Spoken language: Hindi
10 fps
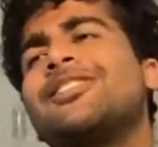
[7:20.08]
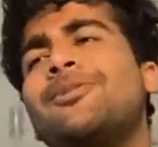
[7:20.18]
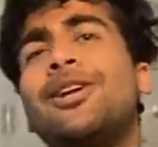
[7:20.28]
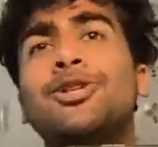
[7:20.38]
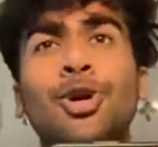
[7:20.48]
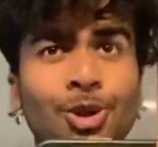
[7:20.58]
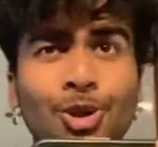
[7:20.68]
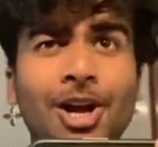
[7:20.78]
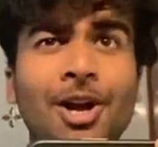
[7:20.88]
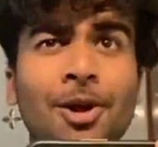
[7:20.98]
एक्सपीरियंस और
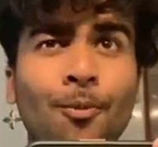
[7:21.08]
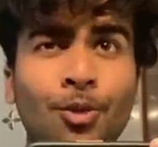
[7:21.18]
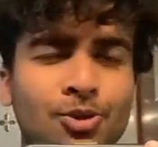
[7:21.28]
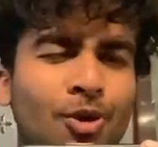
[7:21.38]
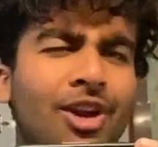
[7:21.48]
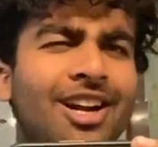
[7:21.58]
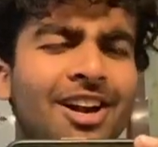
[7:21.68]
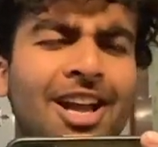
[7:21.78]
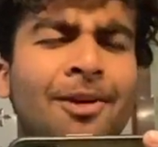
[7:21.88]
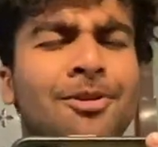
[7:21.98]
मुझे और एक
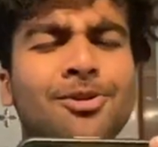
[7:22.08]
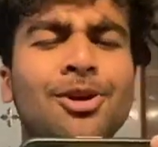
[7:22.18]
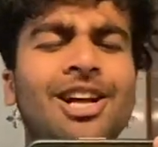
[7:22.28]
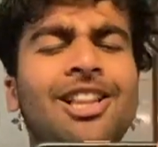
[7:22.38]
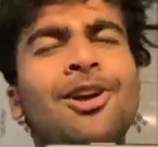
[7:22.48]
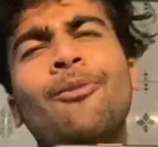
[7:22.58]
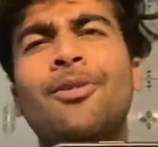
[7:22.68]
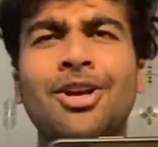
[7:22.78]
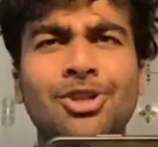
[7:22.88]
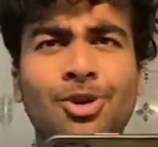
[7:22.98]
लड़के के बीच तो हेल्थी
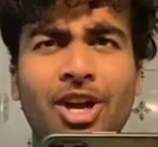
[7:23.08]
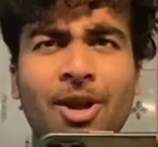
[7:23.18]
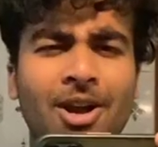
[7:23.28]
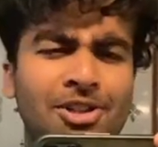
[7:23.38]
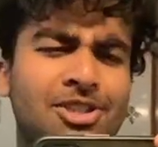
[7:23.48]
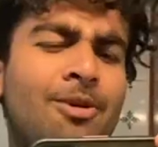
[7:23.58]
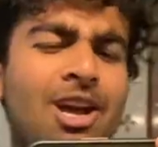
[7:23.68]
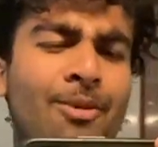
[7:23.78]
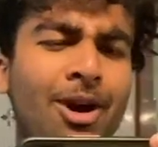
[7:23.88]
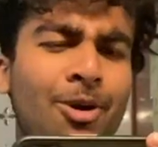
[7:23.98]
कॉम्पिटिशन होगी भाई इससे
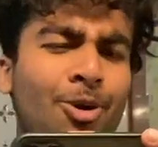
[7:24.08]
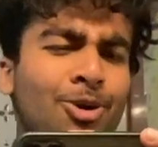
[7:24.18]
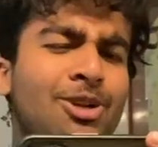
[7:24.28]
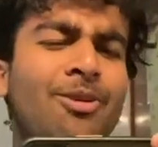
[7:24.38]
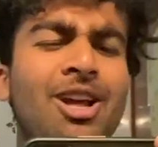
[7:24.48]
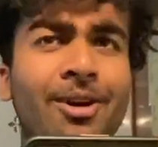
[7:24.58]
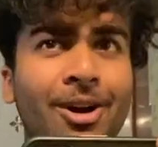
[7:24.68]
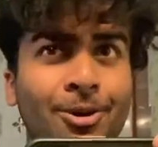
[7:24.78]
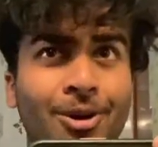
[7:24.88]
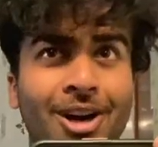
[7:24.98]
बढ़िया मैं करूँगा उससे बढ़िया मैं
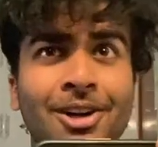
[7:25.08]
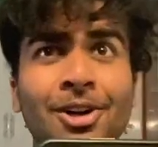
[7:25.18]
करूँगा